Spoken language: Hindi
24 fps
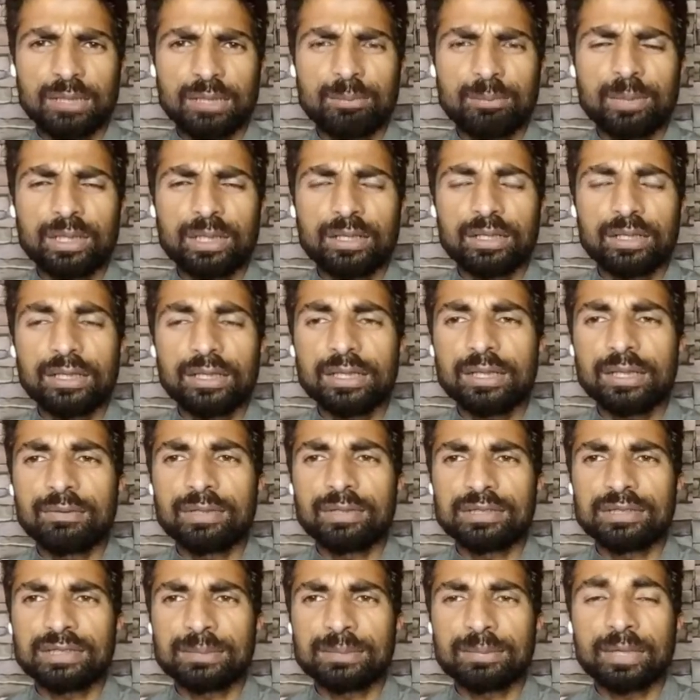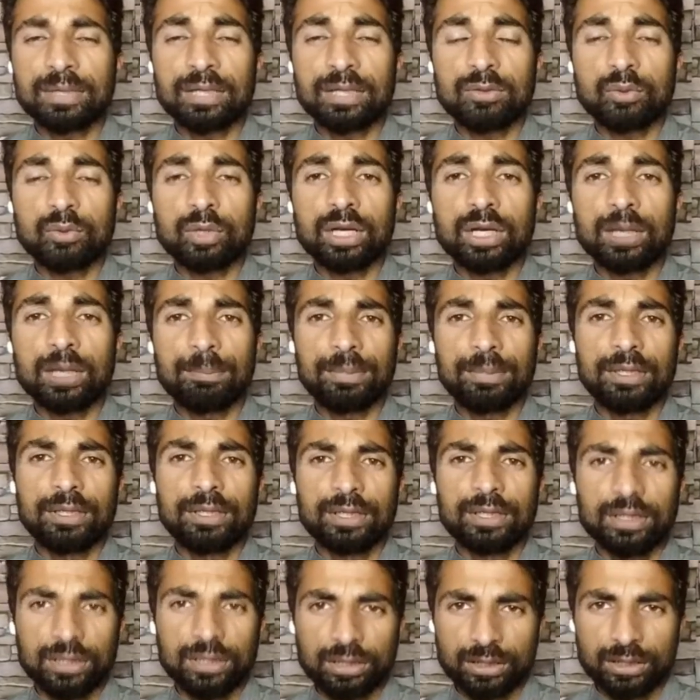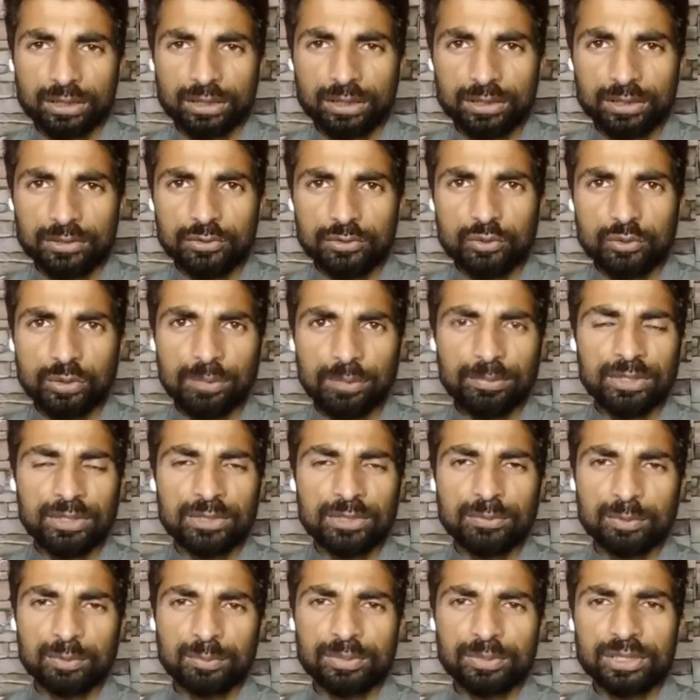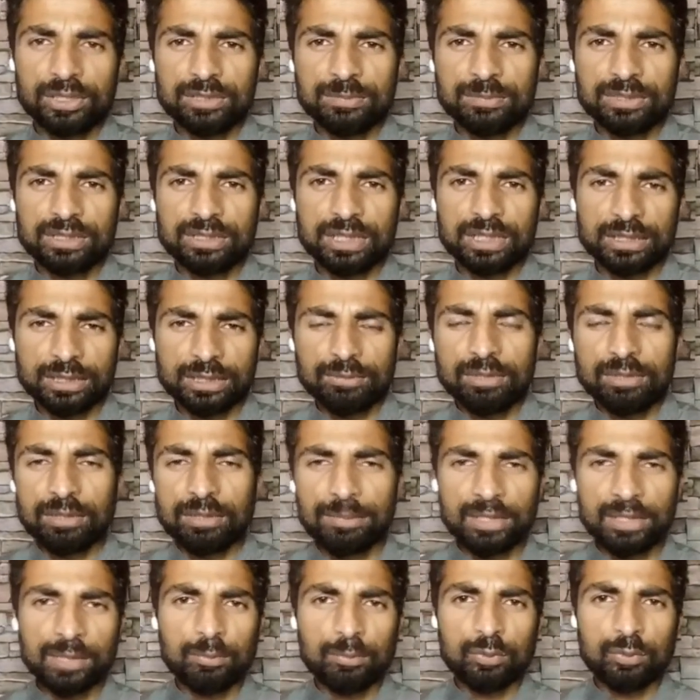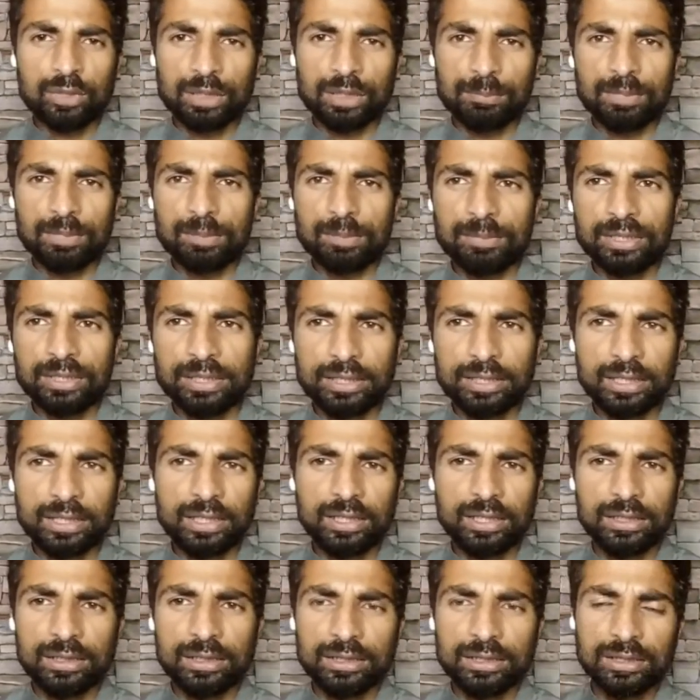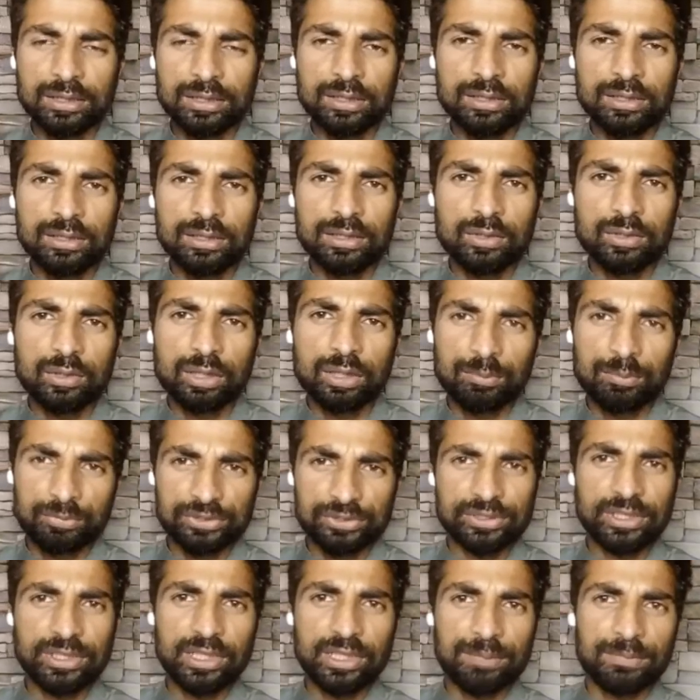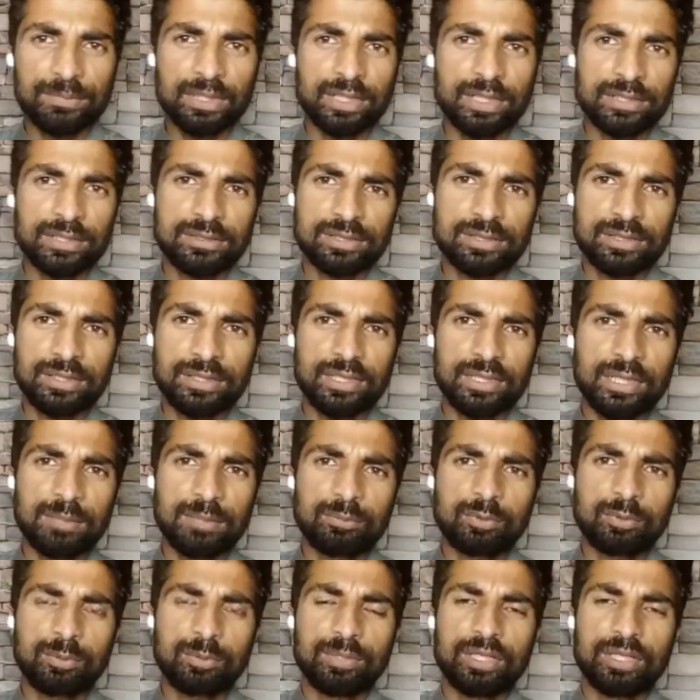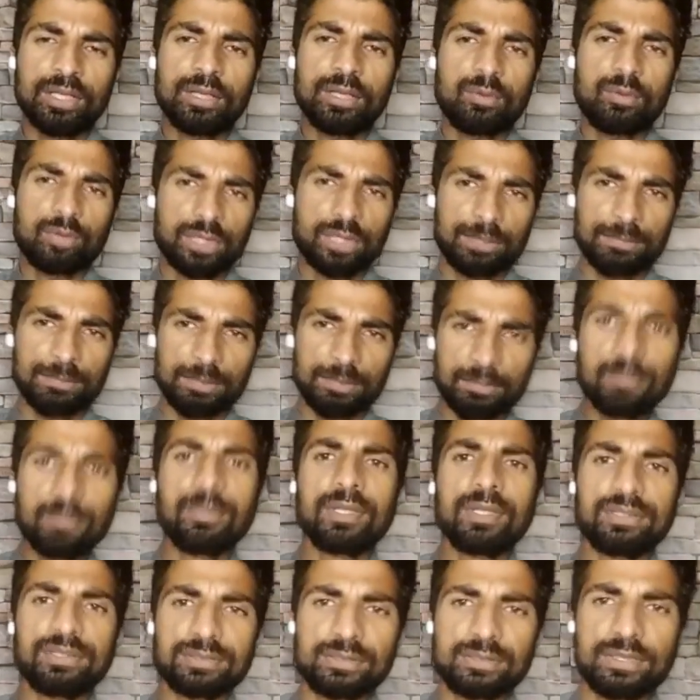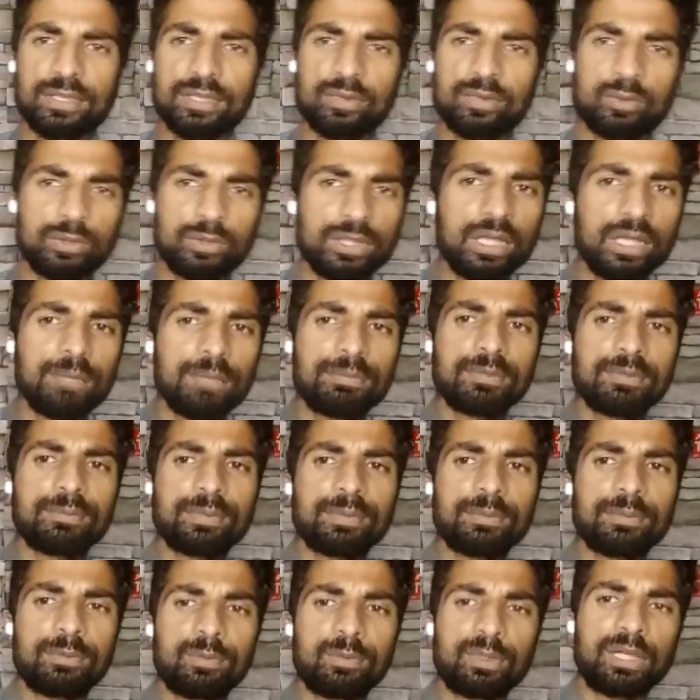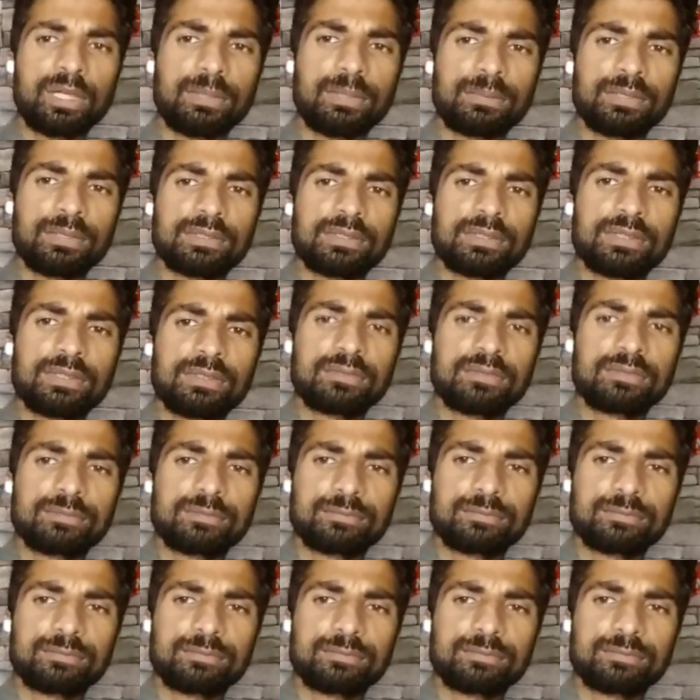नंबर नहीं है व्हाट्सएप का तो आप जो है फेसबुक पेज में जाइए वहां पर आपको नंबर मिलेगा तो आप मुझसे रबता कर सकते हैं आपको मेरा अकाउंट नंबर भी मिल सकता है खुदा हाफिज़ फिर मिलूंगा आपके साथ